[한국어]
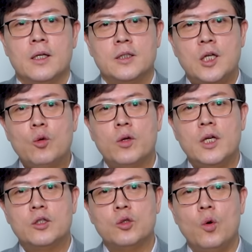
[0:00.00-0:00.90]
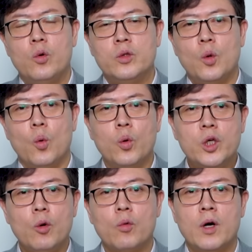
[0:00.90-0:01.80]
새롭게 들어온
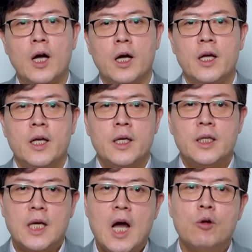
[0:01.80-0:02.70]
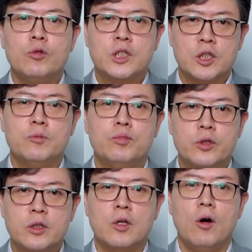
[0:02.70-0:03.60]
오리온과 향후
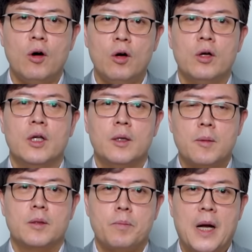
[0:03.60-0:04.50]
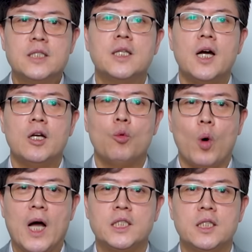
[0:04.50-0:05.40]
지금부터 발생하는
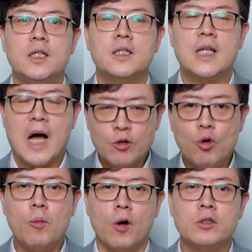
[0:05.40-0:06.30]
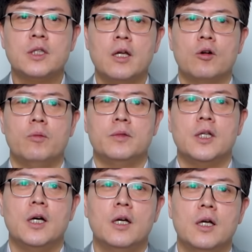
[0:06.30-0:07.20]
과실을 나누어 먹는다는
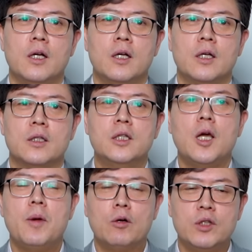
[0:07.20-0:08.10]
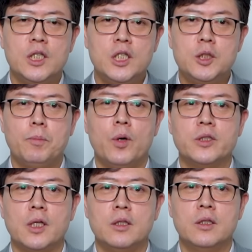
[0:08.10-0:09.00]
겁니다. 그게 바로
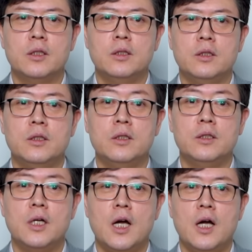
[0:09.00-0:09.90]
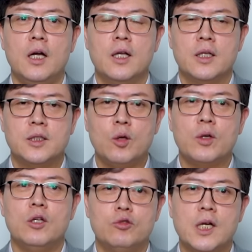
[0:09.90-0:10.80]
20%가
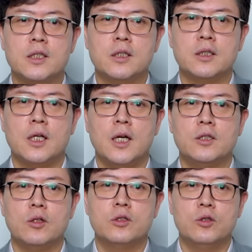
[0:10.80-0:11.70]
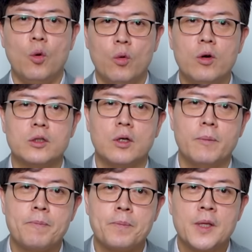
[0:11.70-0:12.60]
새롭게 유상증자해서 들어온 거죠.